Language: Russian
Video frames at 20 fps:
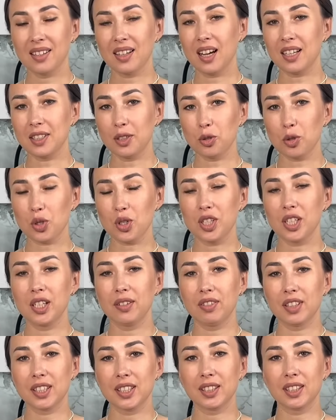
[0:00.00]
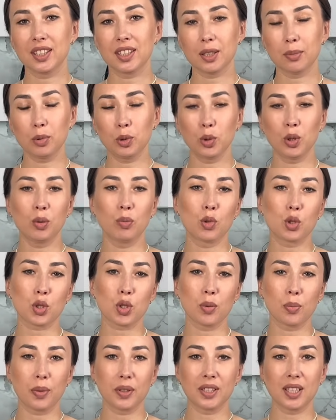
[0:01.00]
Как я уже и говорила, это блюдо
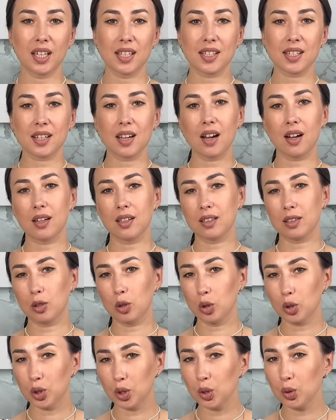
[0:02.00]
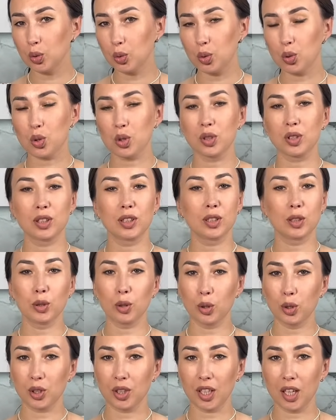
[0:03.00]
можно подать как легкий ужин или
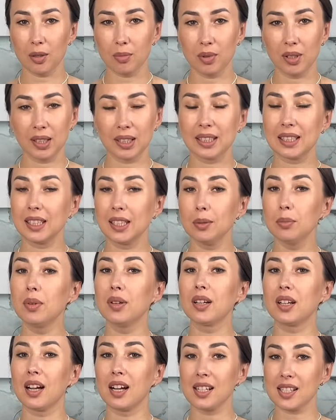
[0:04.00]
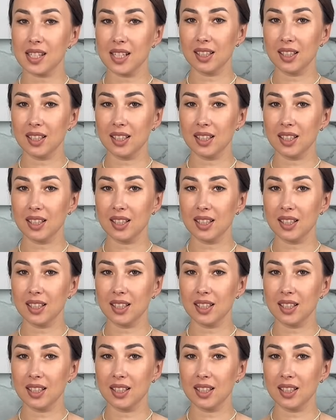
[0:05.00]
легкий обед, либо как